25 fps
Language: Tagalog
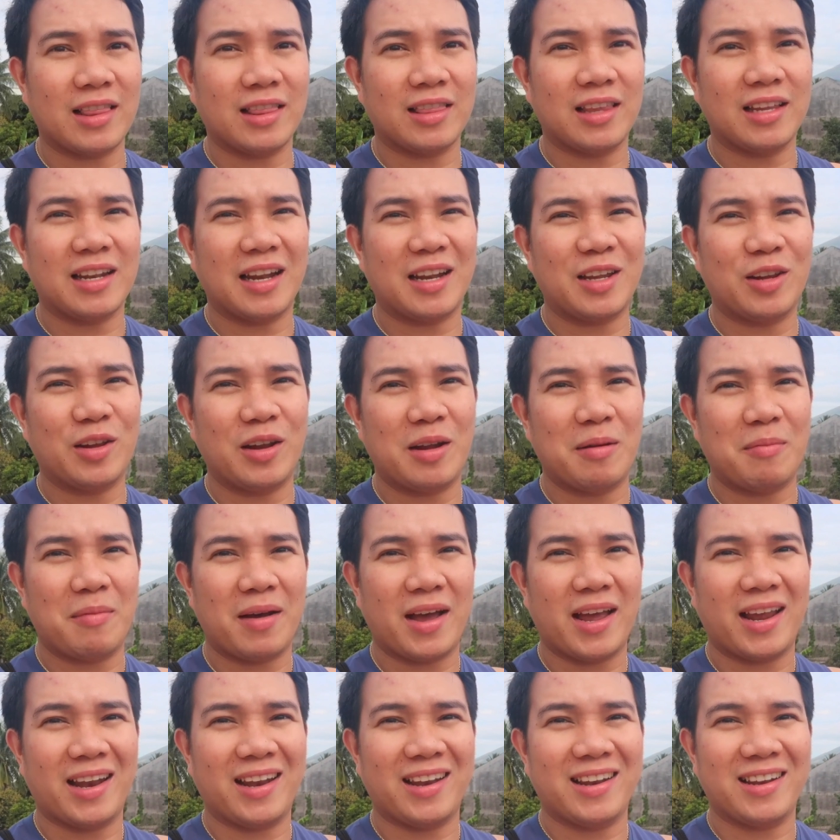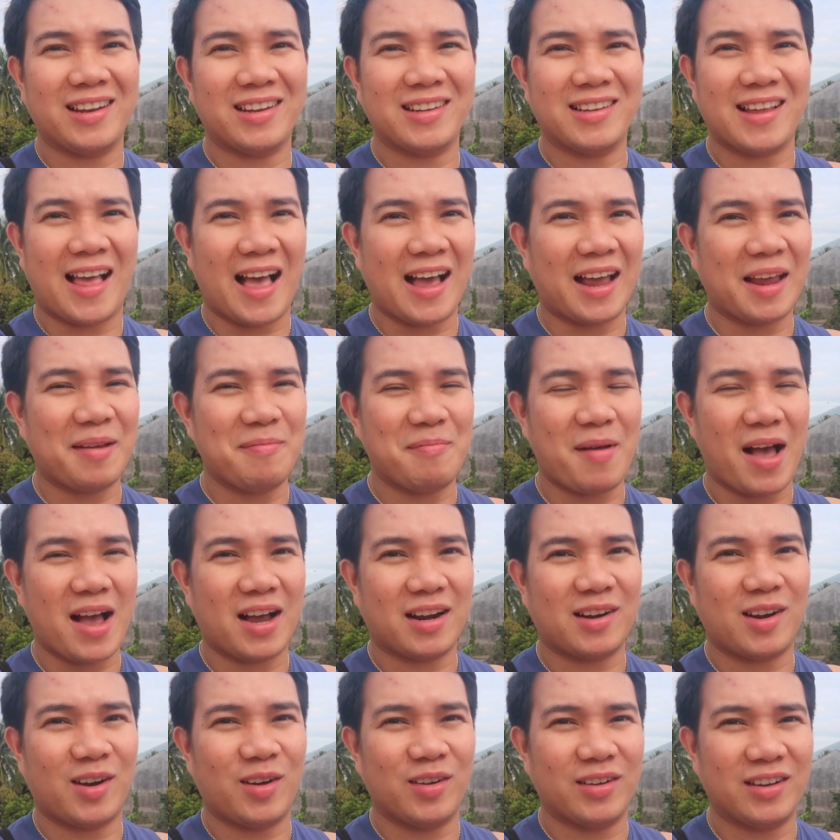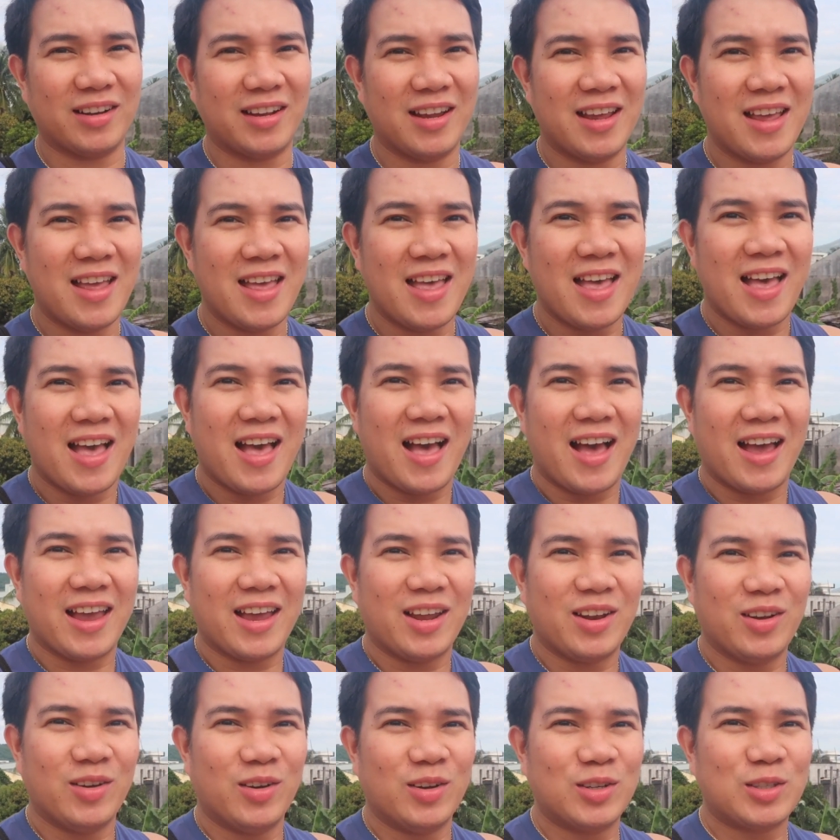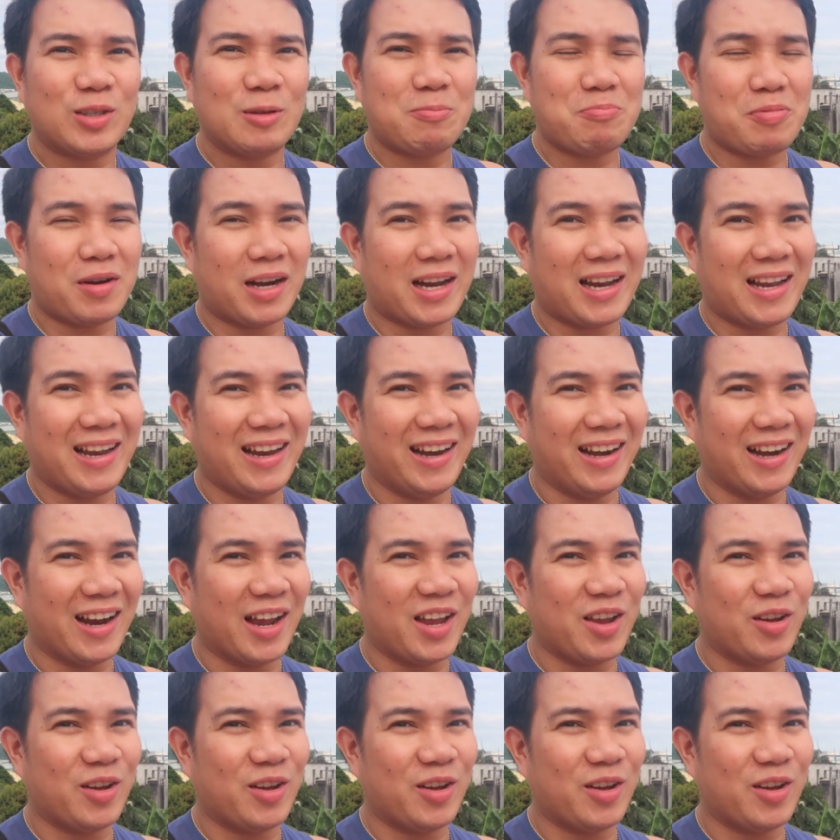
At tingnan nyo naman, aking background. Ayan o, super clear